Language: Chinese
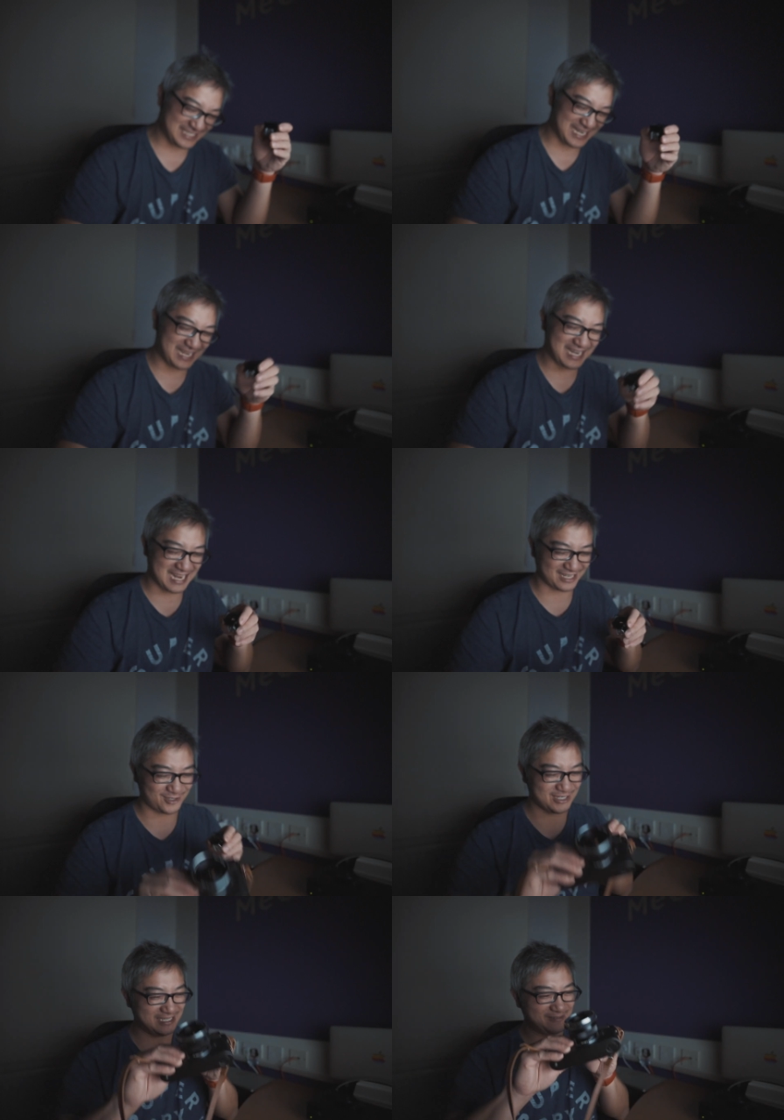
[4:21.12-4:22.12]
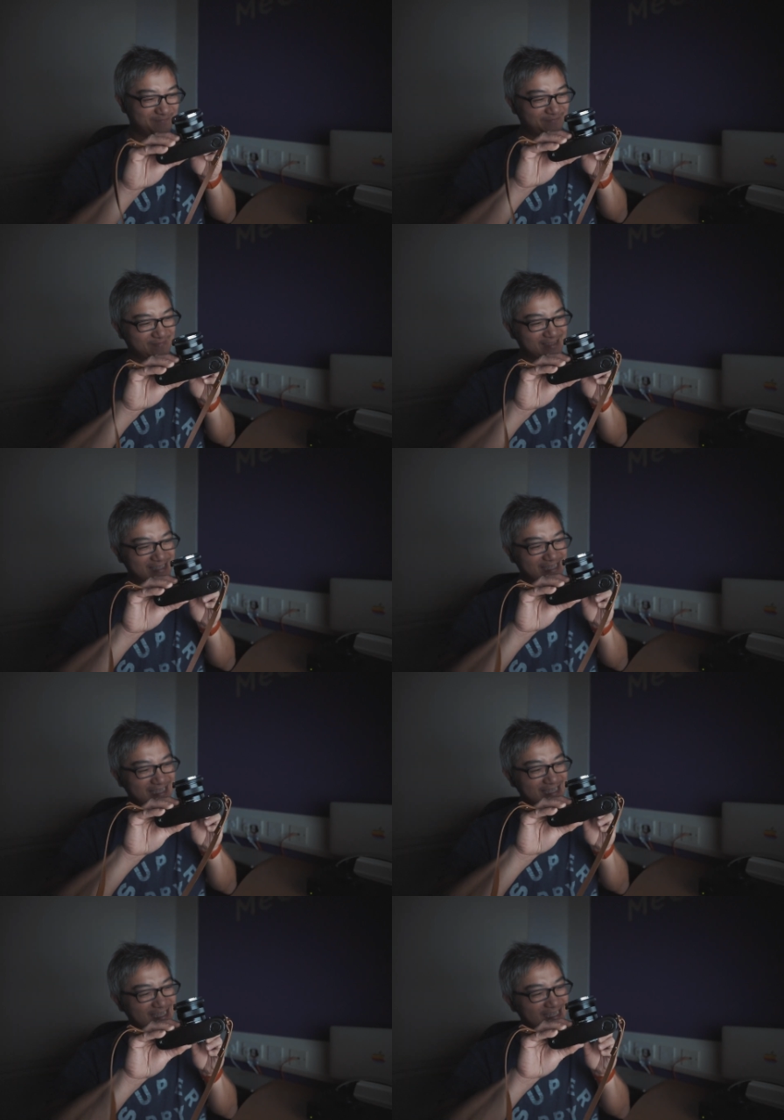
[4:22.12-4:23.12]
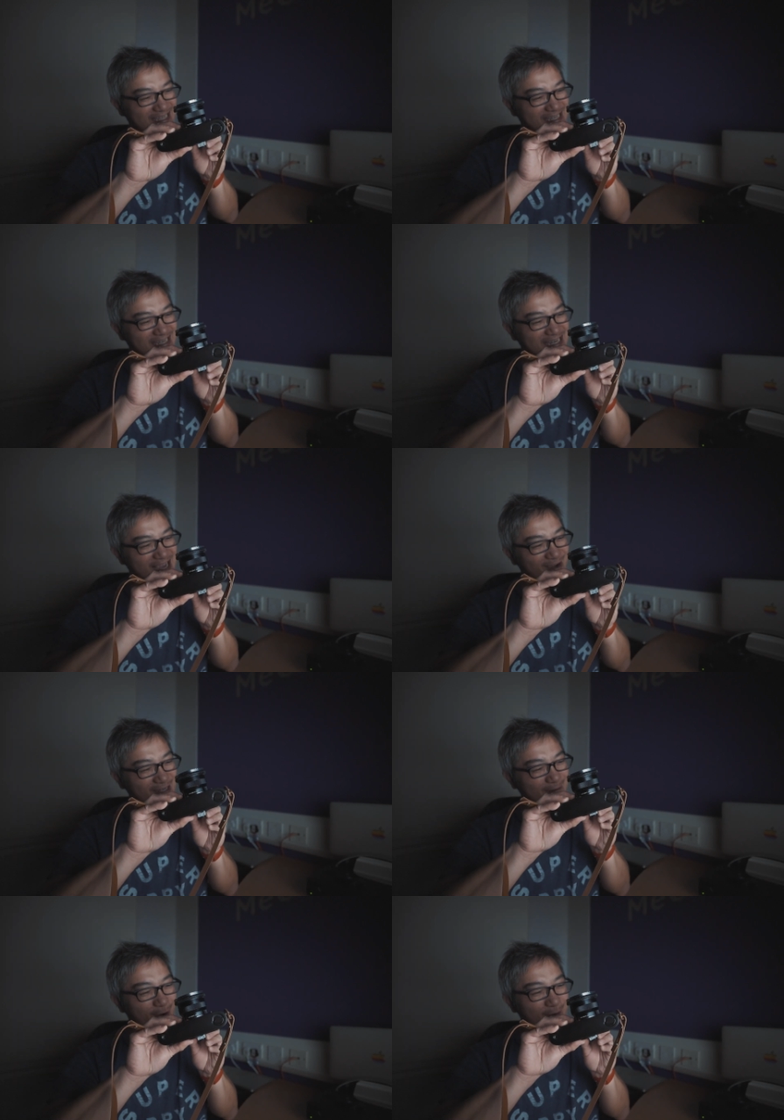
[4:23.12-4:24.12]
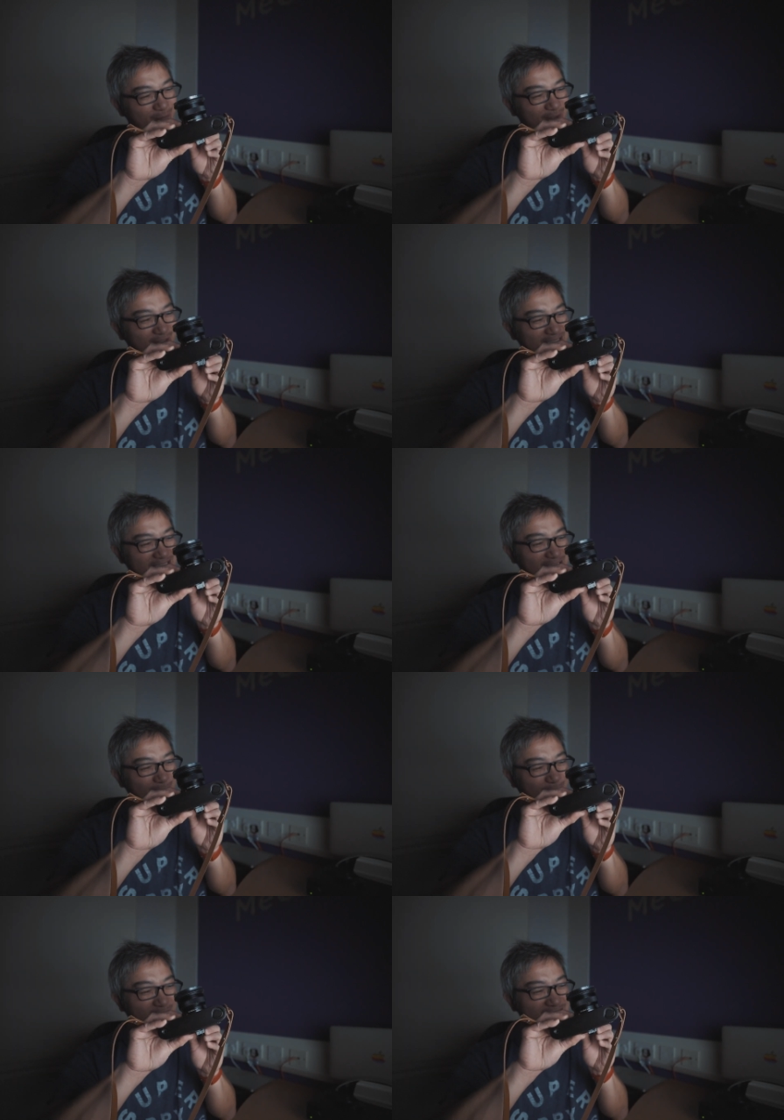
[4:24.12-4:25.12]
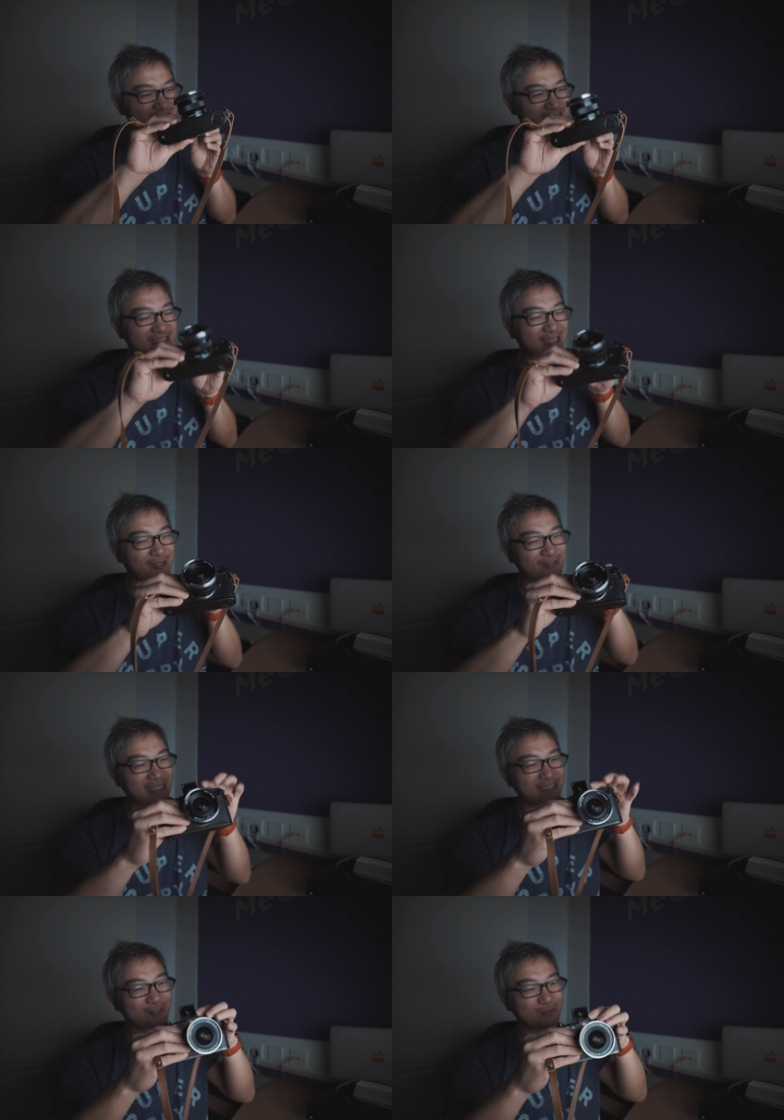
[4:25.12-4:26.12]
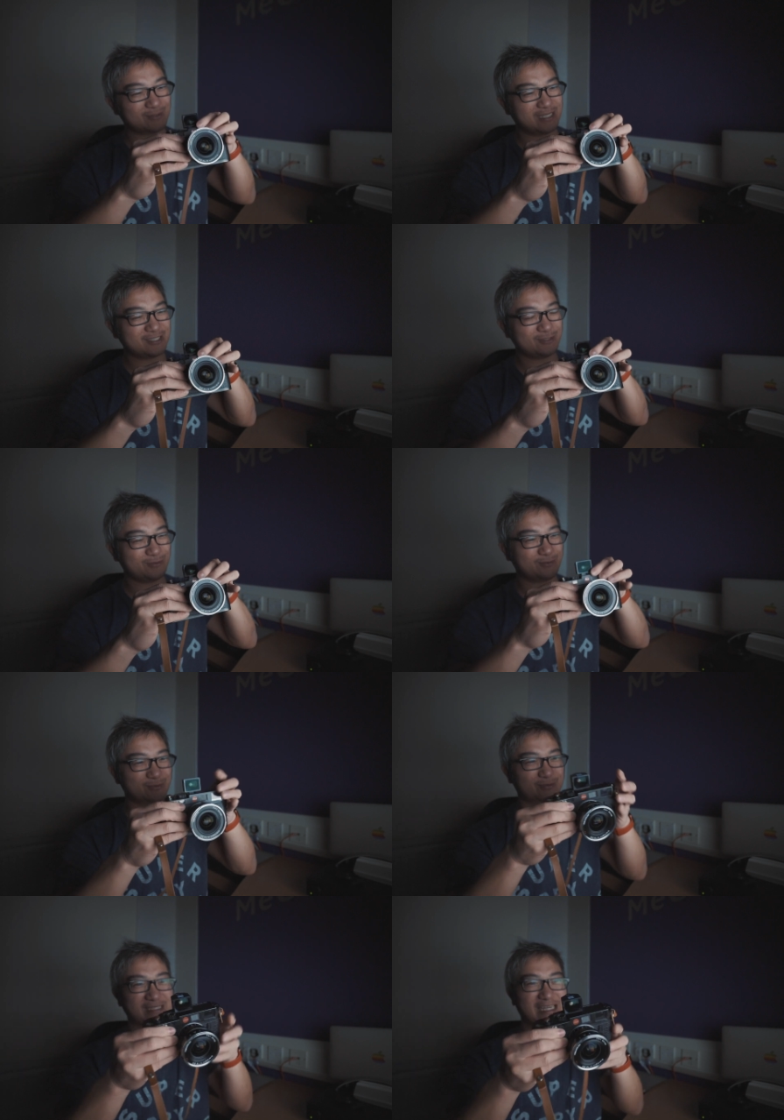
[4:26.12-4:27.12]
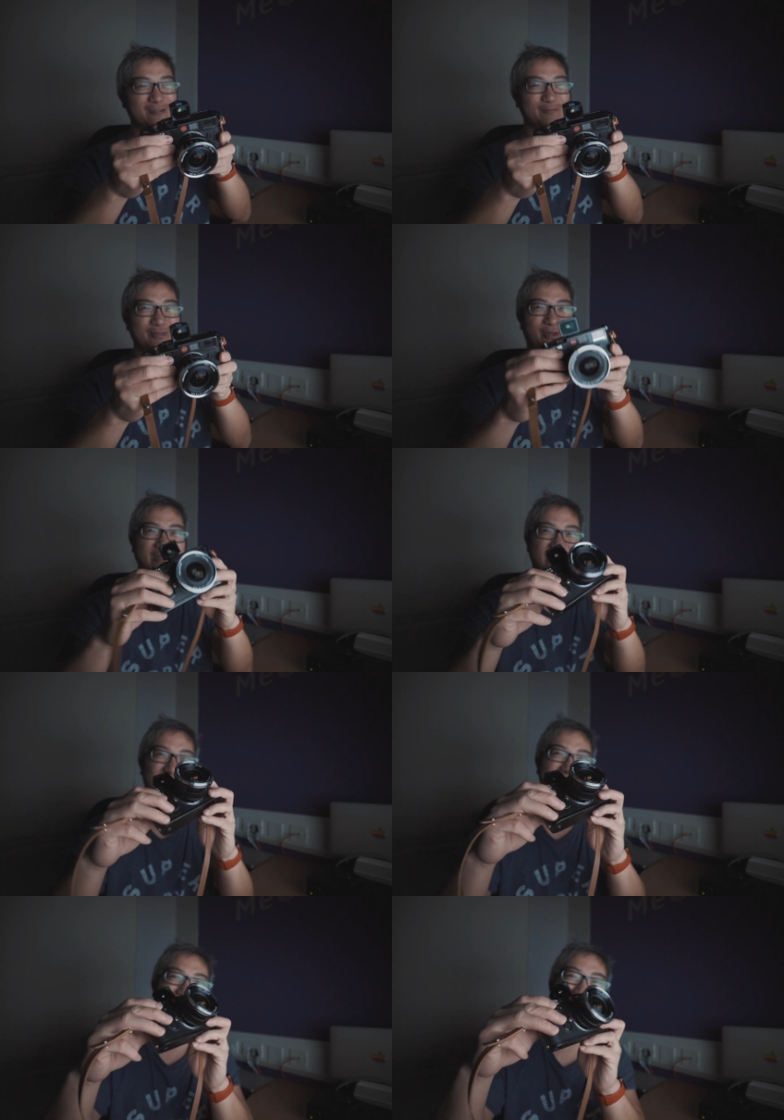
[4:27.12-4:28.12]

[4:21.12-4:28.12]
起徕卡的话，你还你换不同的镜头，广角镜头三十五、二十五，你还有不同的取景